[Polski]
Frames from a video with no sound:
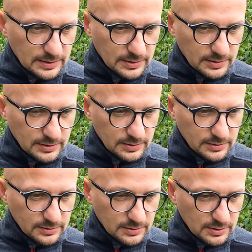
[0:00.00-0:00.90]

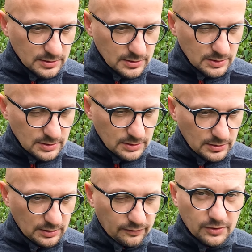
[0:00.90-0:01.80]
Y,
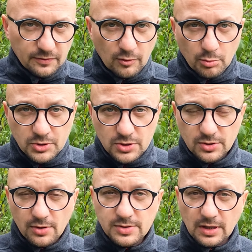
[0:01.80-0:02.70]
I wydawałoby się,
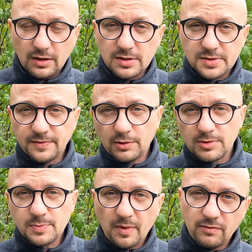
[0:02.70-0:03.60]
że to jest takie
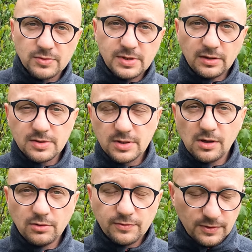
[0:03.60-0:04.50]
zwykłe sprawozdanie z
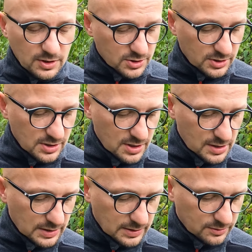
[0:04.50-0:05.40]
jakiegoś wydarzenia,
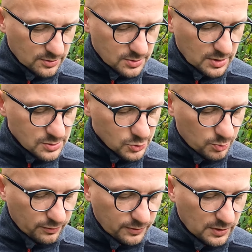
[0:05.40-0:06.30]
ale to, co
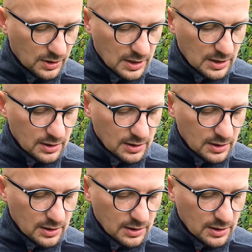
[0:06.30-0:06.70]
Jezus mówi,